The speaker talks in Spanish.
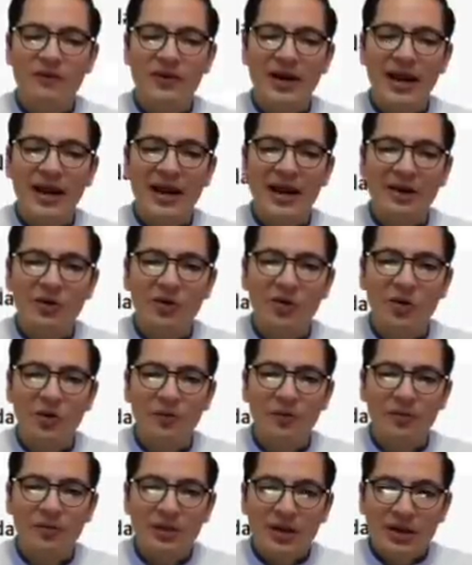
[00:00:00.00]

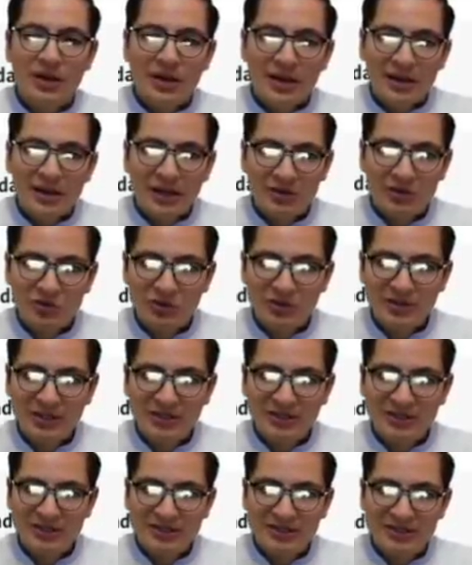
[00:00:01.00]
flanco. Las
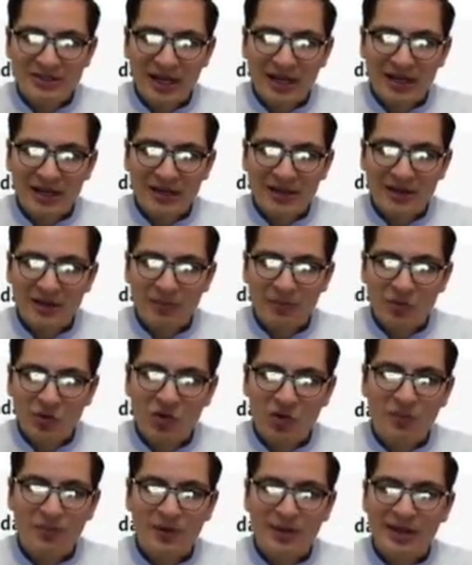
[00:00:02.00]
cosas están muy
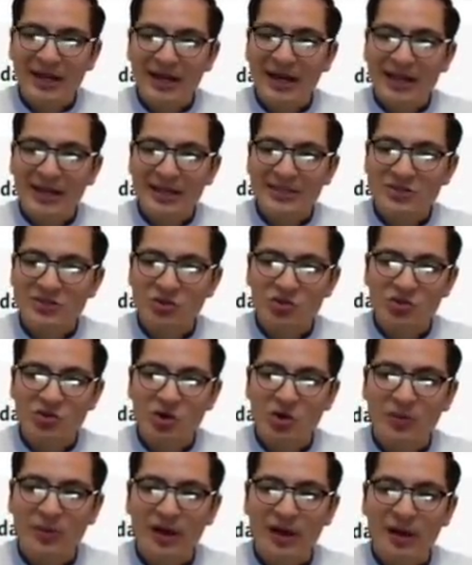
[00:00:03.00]
complicadas, no
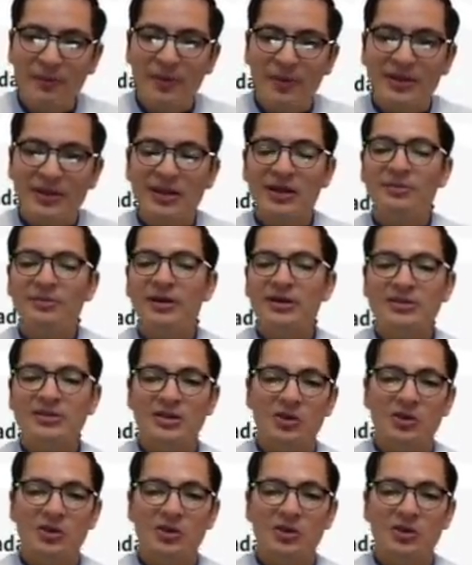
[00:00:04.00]
solo por la pandemia,